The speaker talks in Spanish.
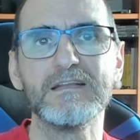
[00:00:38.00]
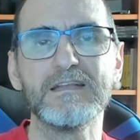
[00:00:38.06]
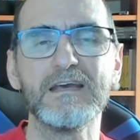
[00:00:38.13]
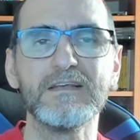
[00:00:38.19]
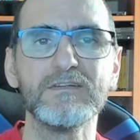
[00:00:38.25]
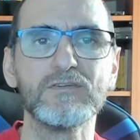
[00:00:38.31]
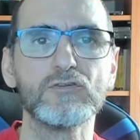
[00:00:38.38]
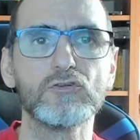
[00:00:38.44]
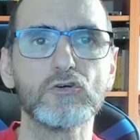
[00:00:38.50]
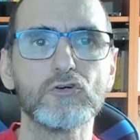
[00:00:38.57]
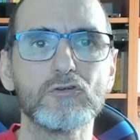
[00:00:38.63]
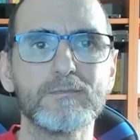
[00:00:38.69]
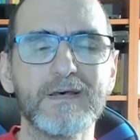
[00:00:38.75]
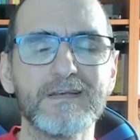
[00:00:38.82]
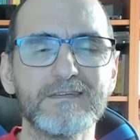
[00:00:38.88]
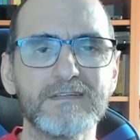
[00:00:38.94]

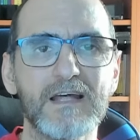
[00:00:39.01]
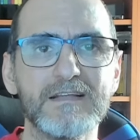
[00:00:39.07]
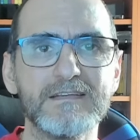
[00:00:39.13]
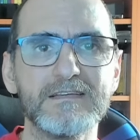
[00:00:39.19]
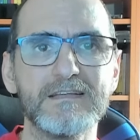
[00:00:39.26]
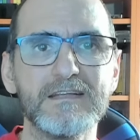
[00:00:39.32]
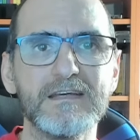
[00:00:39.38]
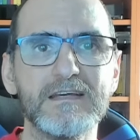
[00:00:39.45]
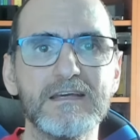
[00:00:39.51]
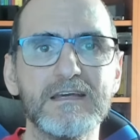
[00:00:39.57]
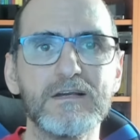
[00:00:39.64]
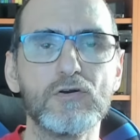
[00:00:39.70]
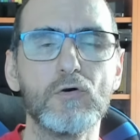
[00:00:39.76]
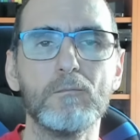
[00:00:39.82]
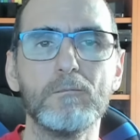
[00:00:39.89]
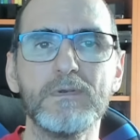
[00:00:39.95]
tensos, bastante
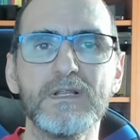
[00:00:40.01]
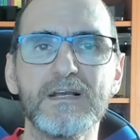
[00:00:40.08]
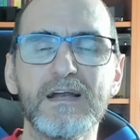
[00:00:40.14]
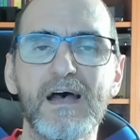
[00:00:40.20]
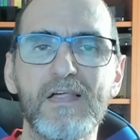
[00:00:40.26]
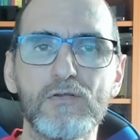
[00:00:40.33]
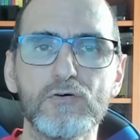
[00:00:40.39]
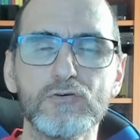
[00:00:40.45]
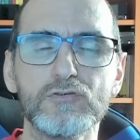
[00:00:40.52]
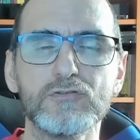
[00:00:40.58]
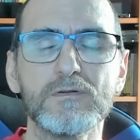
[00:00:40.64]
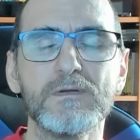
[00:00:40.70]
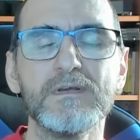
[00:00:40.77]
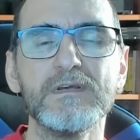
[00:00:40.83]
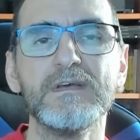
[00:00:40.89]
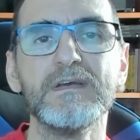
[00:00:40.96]
complicados.
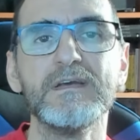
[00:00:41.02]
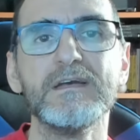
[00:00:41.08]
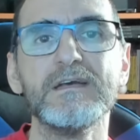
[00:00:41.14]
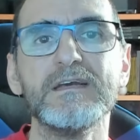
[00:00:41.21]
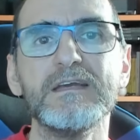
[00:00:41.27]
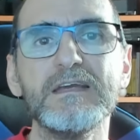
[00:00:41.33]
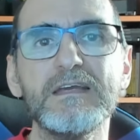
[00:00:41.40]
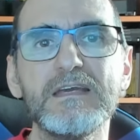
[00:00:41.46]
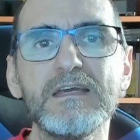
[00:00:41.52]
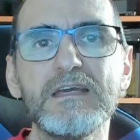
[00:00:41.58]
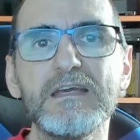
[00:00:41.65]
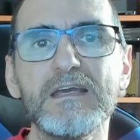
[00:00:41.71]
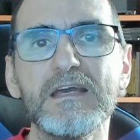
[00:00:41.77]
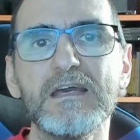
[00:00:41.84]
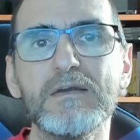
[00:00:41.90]
Y eh,